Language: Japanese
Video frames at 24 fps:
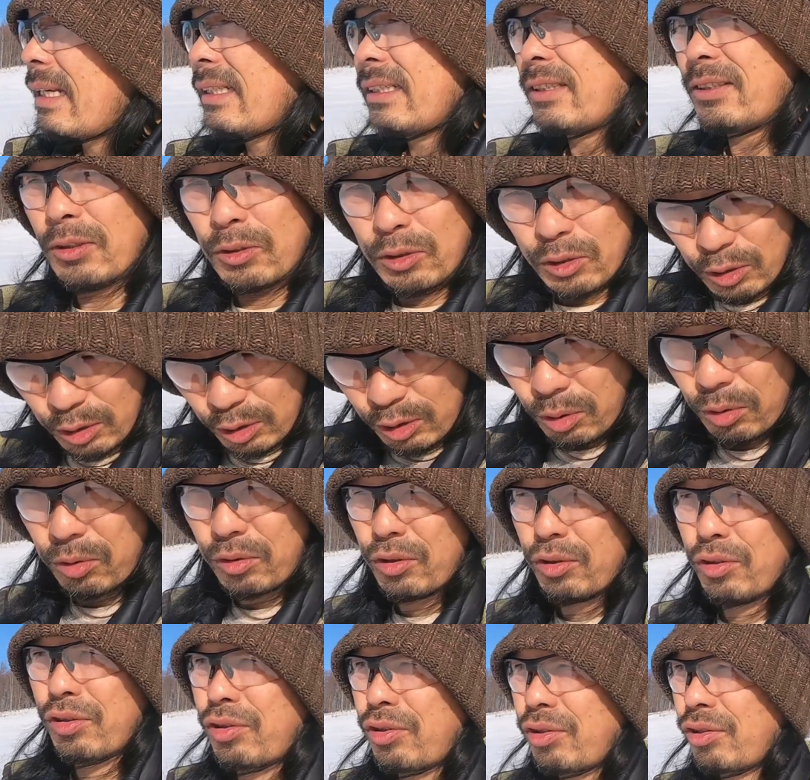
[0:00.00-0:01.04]
一つ一つ
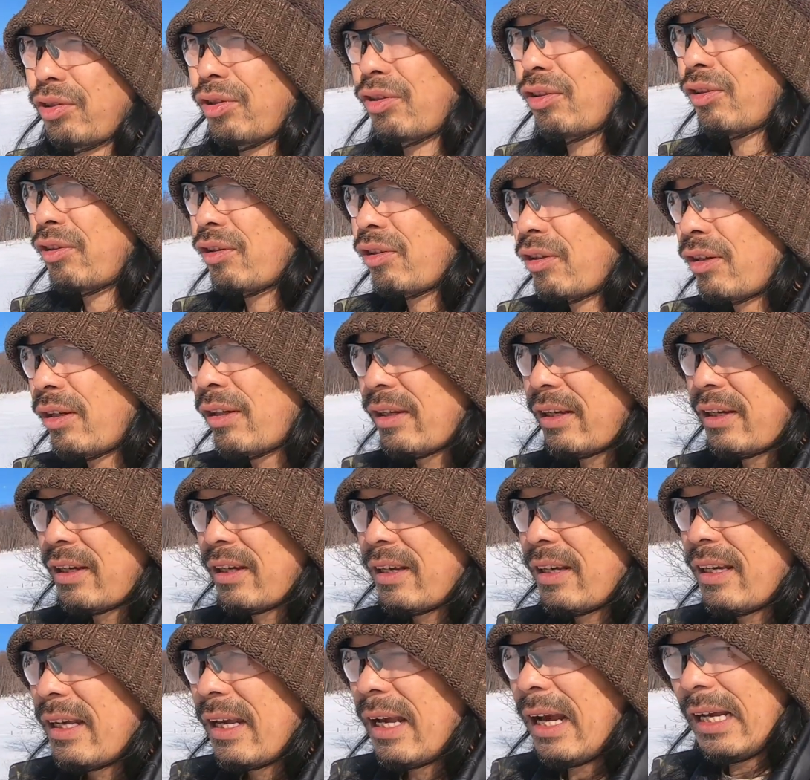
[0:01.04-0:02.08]

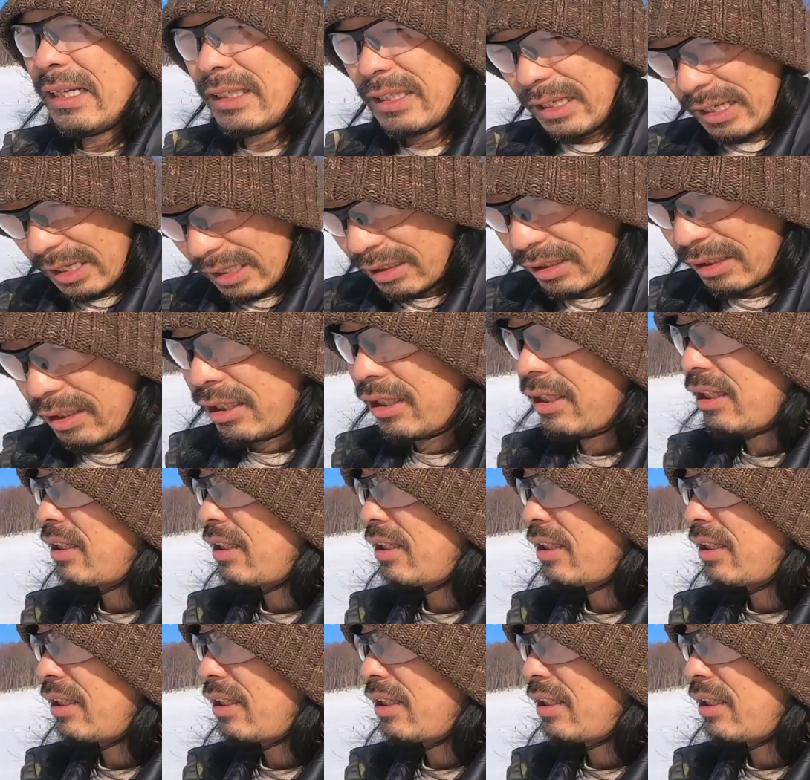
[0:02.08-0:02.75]
焦らず